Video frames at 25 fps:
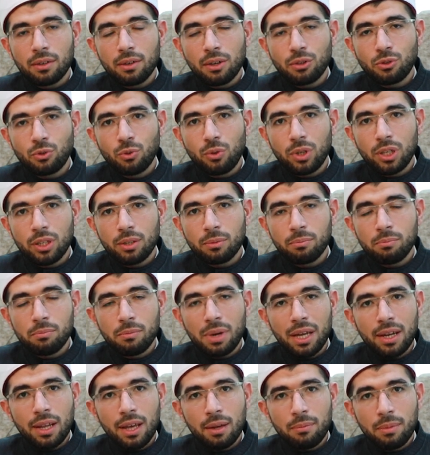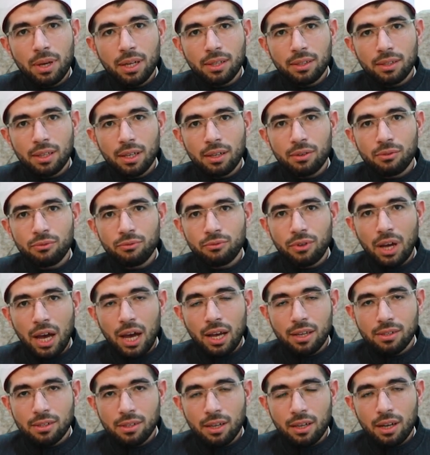رجل بنى بيتا
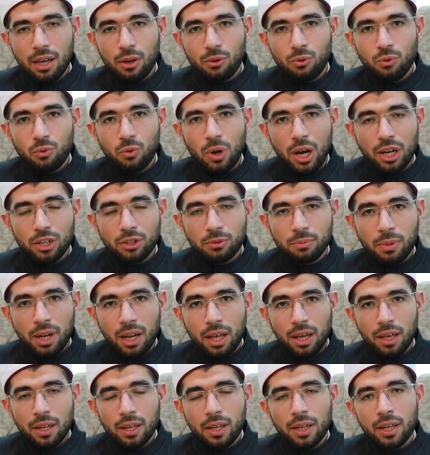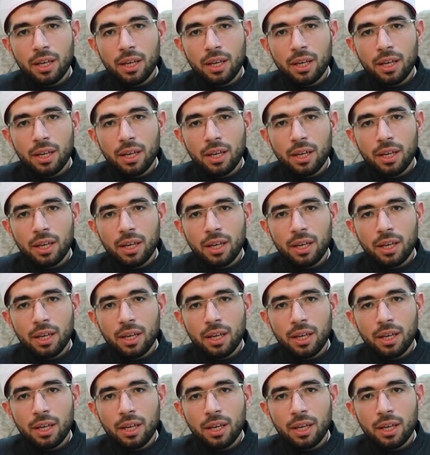فأحسنه وأجمله